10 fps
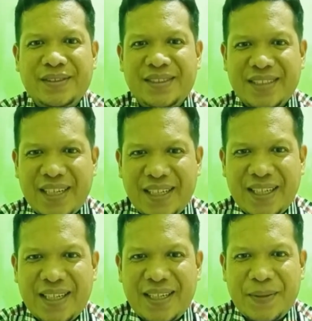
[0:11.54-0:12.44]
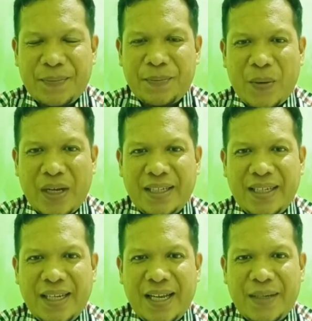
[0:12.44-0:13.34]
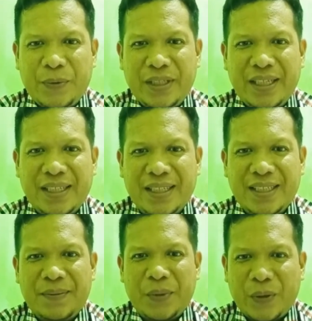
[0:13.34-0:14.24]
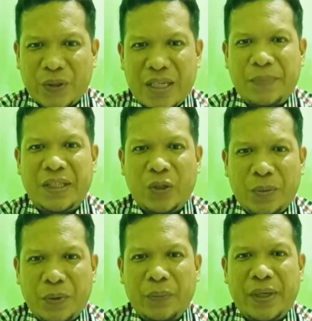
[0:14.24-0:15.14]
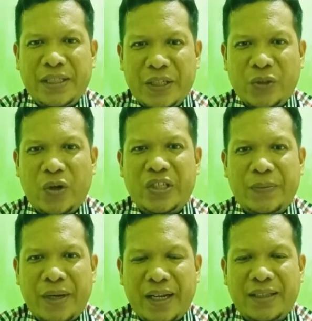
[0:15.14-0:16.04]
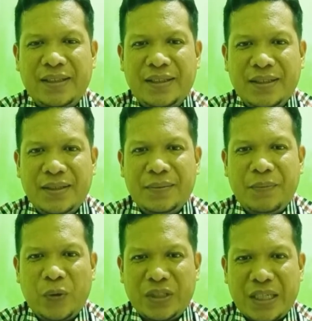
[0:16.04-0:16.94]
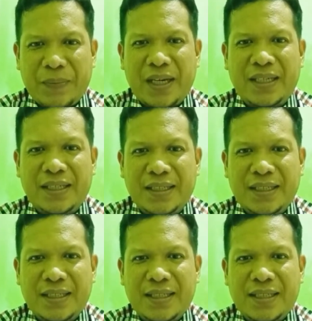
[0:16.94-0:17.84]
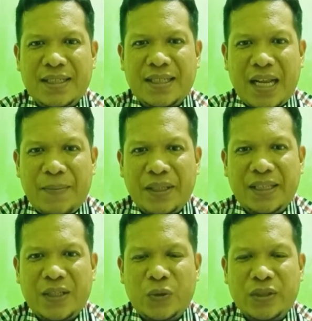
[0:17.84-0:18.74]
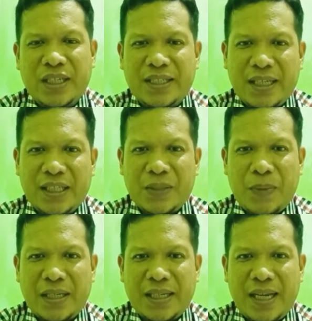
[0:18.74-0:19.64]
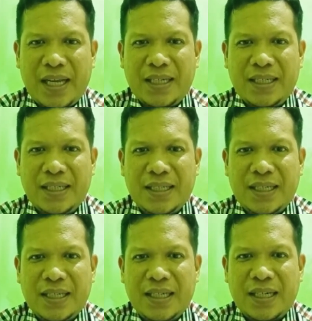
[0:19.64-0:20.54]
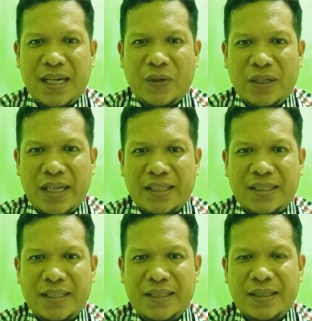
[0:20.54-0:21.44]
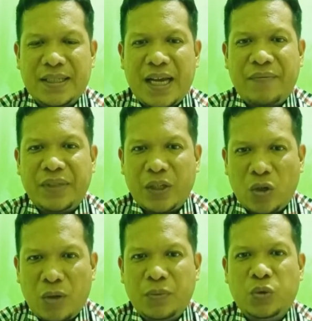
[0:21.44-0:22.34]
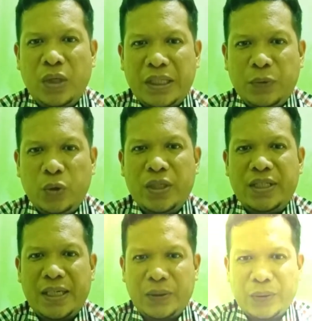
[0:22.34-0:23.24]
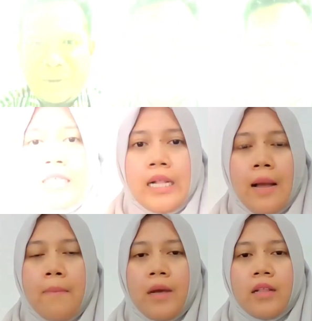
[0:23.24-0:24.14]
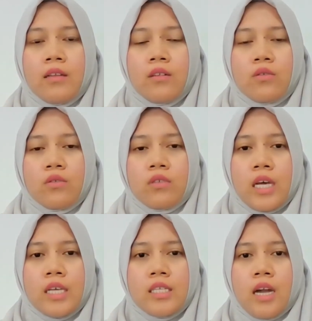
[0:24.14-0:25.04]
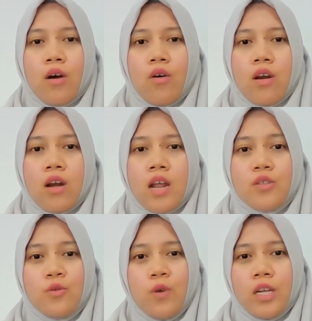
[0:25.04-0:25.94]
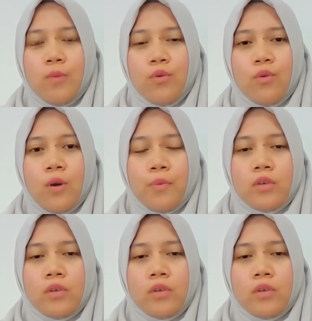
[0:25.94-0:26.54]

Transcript: Saya Mawardi Lahamudin, pengurus Aptikom Provinsi Sulawesi Barat, mengucapkan selamat dan sukses atas pelaksanaan Rakornas Aptikom 2021. Selamat dan sukses Rakornas 2021